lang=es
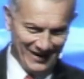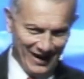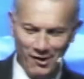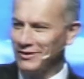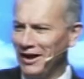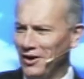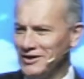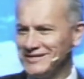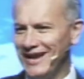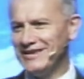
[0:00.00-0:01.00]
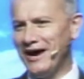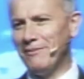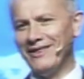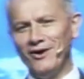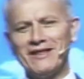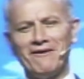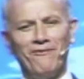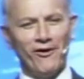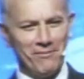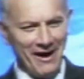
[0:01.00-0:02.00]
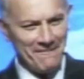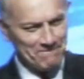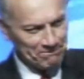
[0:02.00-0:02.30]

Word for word: aunque hoy se le llama de otra forma,